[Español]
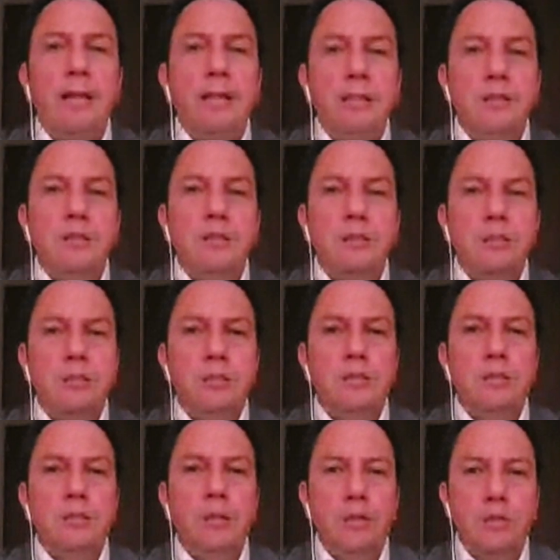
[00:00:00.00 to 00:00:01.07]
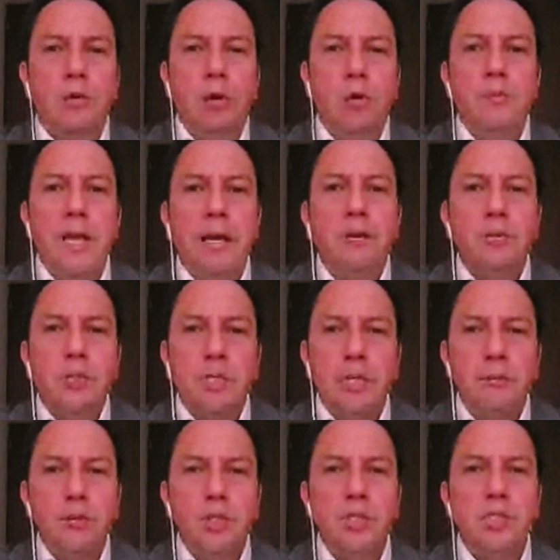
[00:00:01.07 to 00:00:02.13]
Gladys, los colombianos
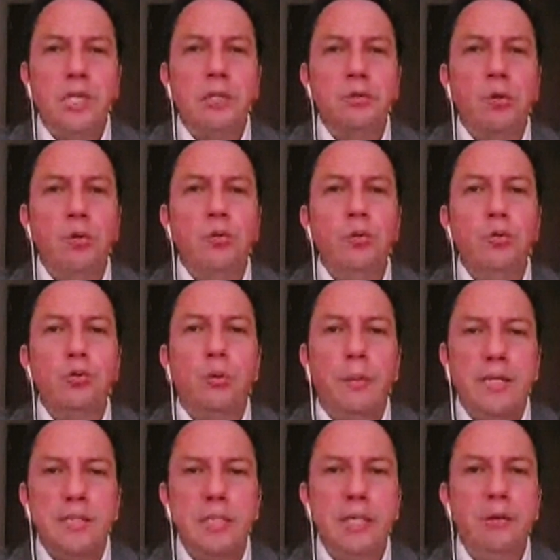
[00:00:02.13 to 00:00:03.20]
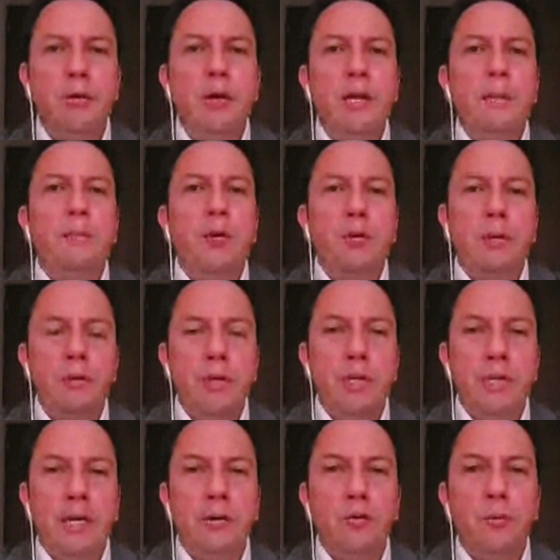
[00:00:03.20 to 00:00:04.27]
seguimos haciendo un uso masivo de la
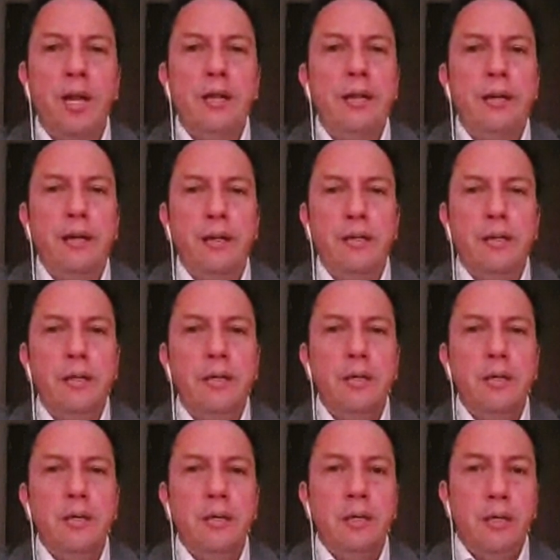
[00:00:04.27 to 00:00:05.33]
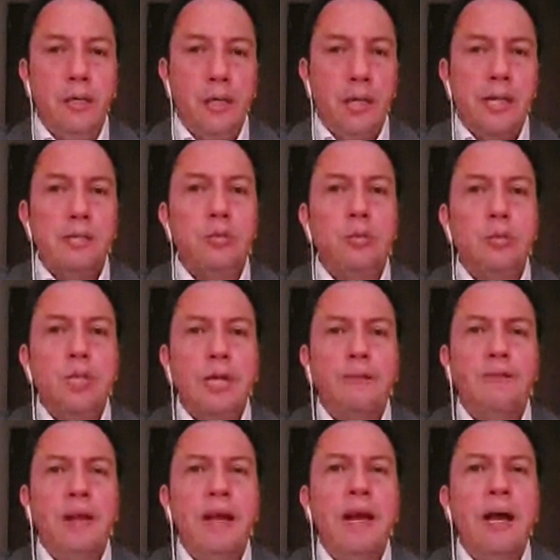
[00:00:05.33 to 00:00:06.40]
portabilidad numérica. Y esto se
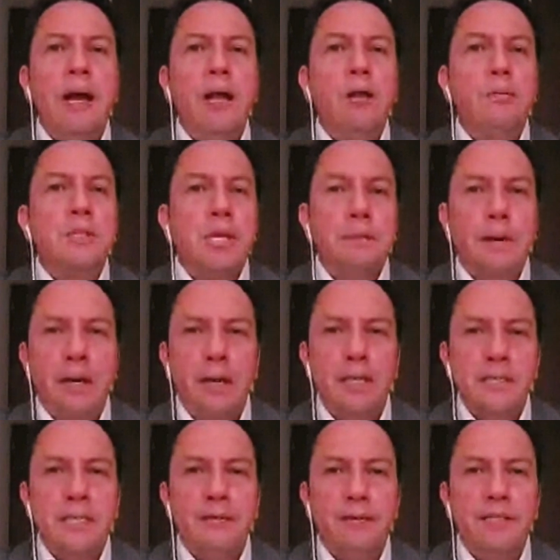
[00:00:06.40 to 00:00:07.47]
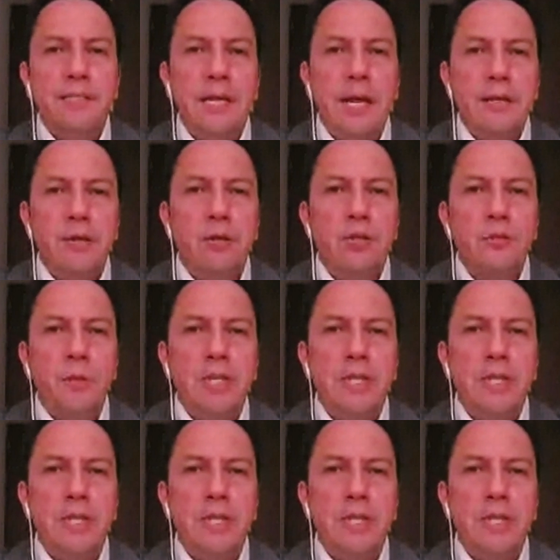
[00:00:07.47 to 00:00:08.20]
refleja al observar las cifras del año